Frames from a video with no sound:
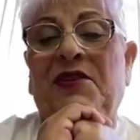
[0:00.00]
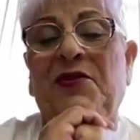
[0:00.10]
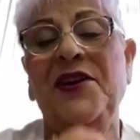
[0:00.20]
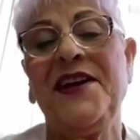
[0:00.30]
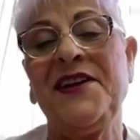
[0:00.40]

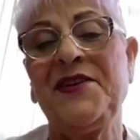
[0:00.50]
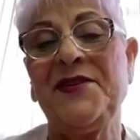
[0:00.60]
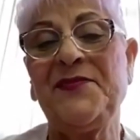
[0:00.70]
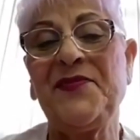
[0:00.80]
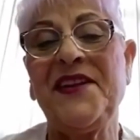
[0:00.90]
Ой,
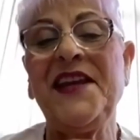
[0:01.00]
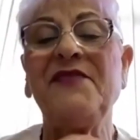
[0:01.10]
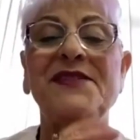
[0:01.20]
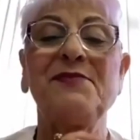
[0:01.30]
я вас